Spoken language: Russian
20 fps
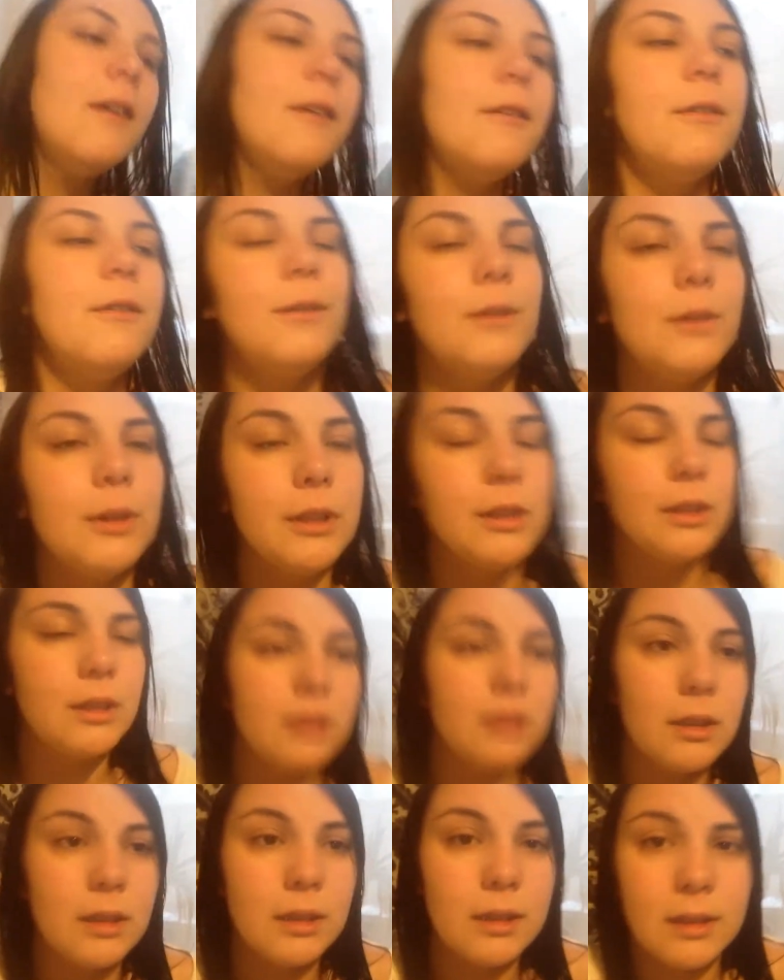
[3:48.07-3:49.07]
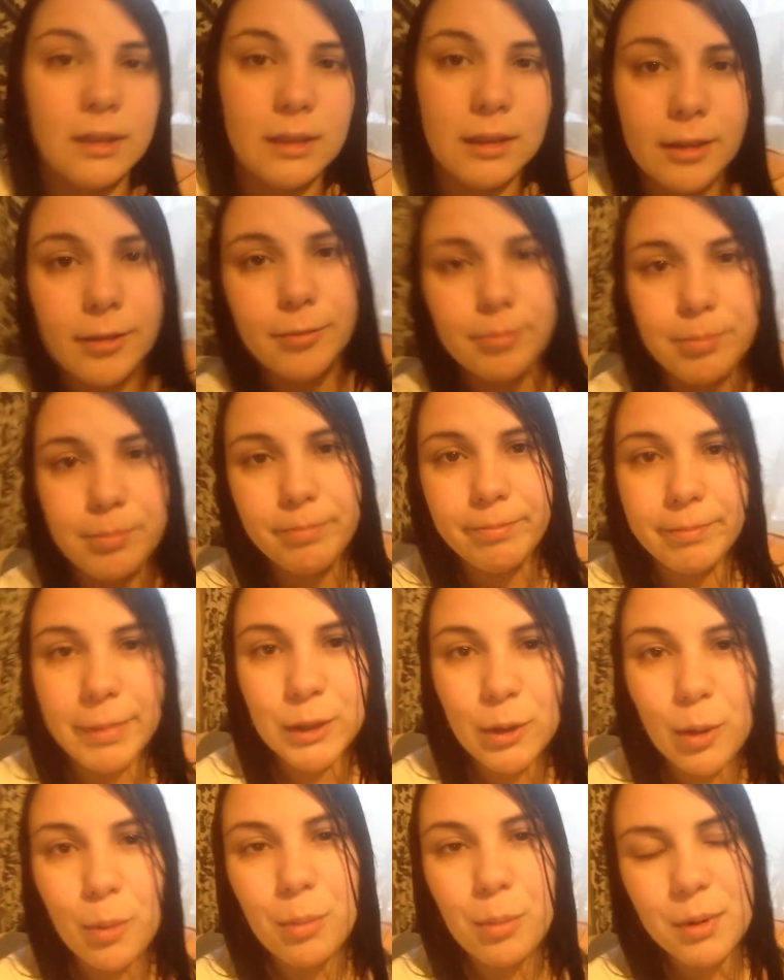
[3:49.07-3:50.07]
Вот. А,
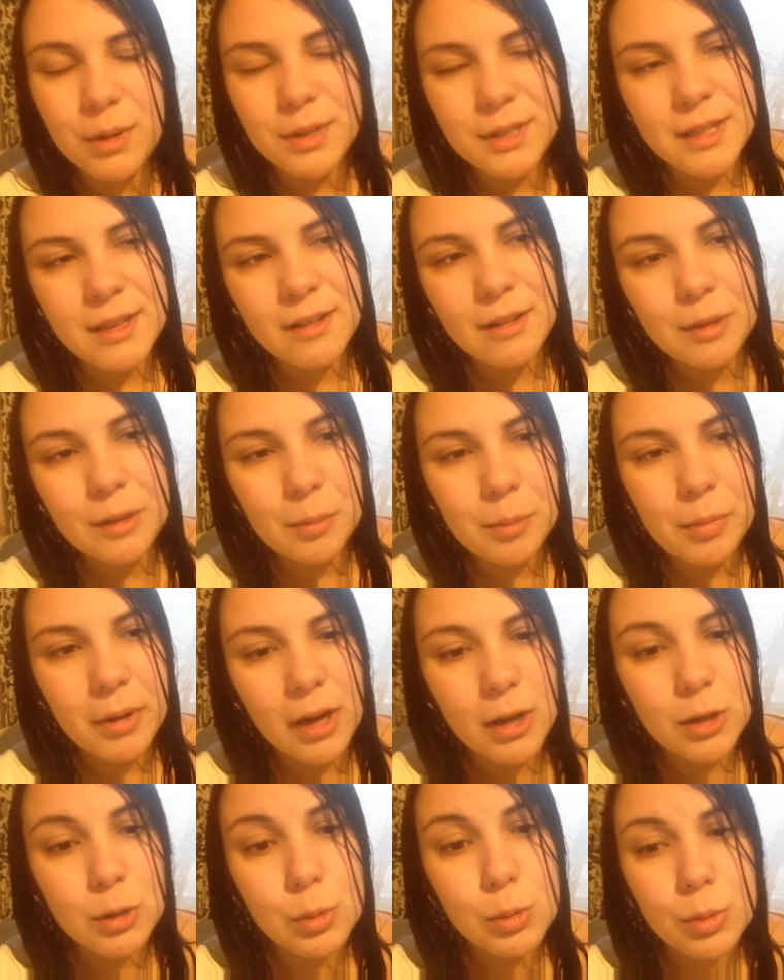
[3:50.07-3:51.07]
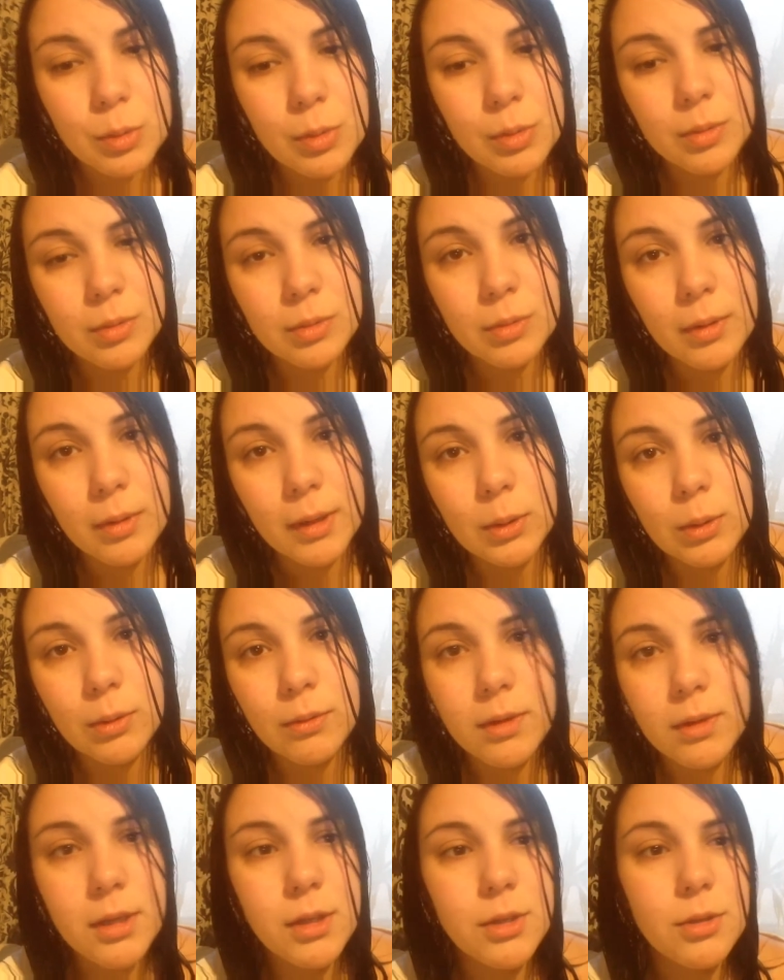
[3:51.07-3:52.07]
потом просто я вам покажу одно
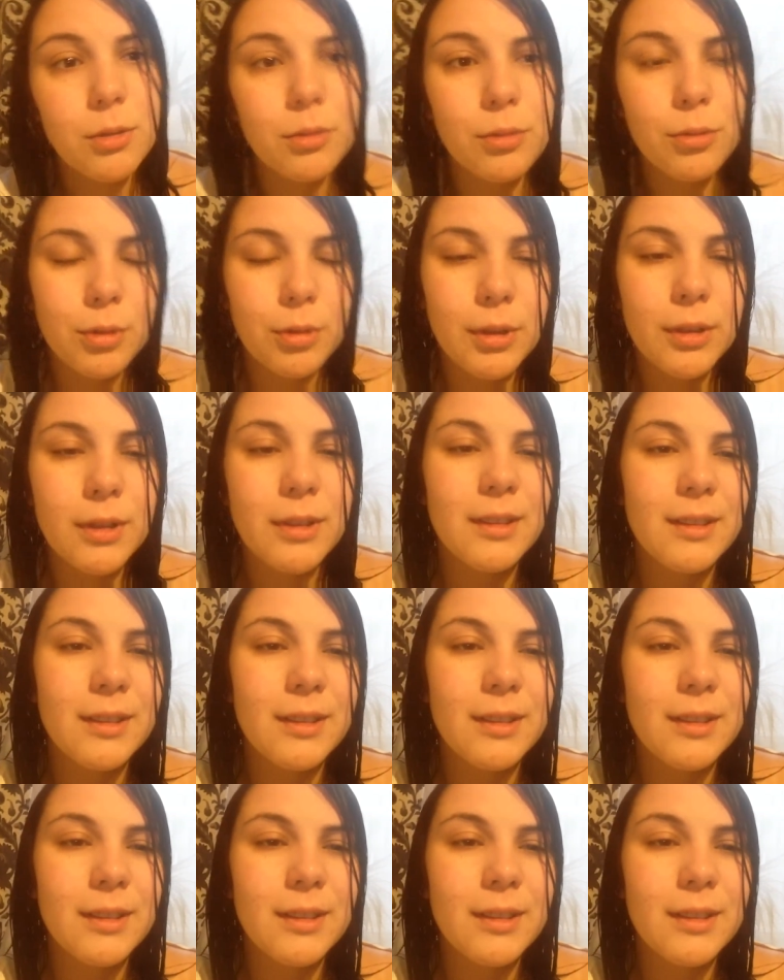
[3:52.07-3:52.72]
видео, вот.